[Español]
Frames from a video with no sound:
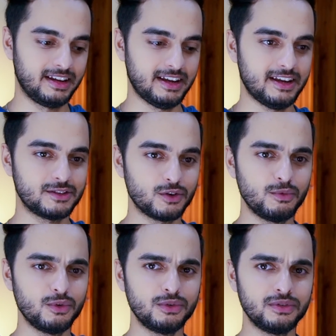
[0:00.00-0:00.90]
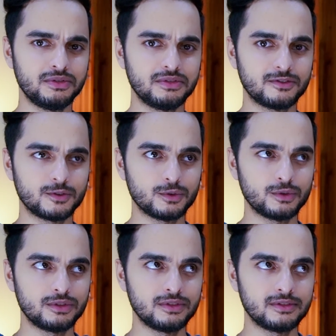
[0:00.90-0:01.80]
Es como
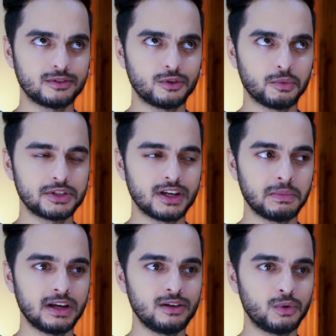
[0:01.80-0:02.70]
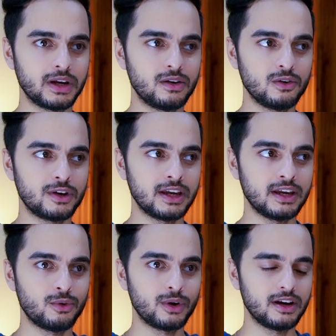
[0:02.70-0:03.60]
un, ¿cómo se llama el juego que
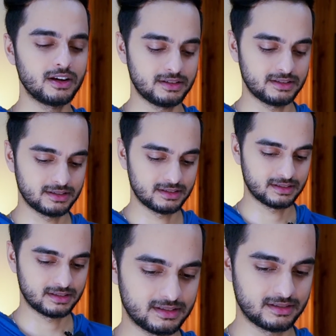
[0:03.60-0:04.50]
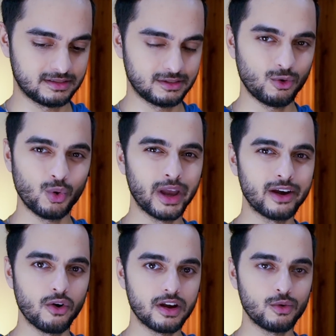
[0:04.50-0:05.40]
juegan
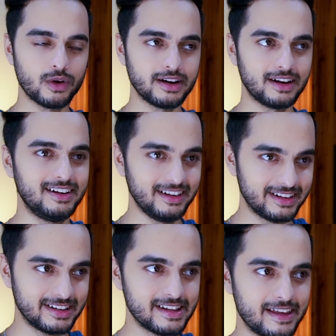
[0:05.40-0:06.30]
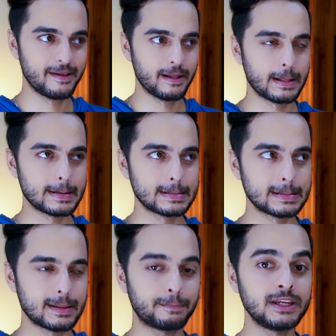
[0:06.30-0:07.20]
juego que juegas.
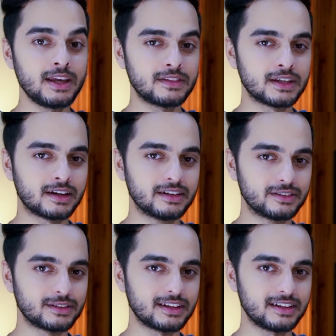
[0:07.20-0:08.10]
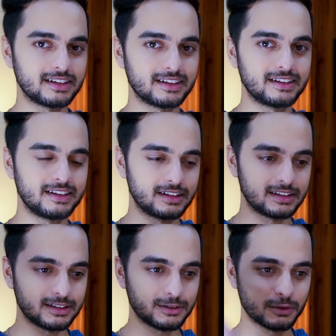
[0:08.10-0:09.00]
Piñapa.
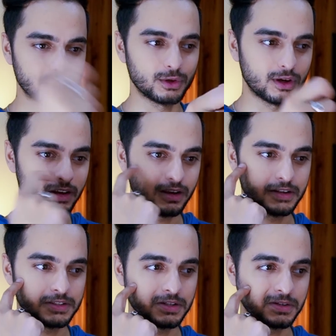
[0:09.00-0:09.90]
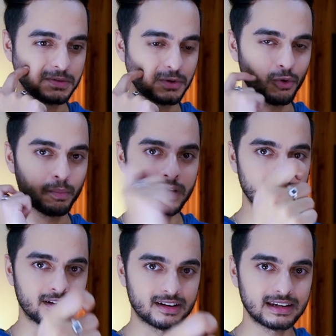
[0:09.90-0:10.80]
Cuando hacen,
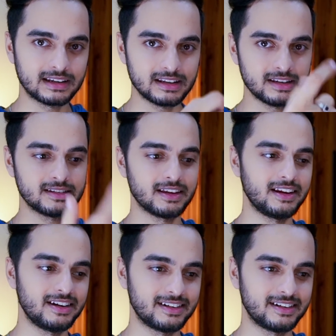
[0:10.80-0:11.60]
rompen y salen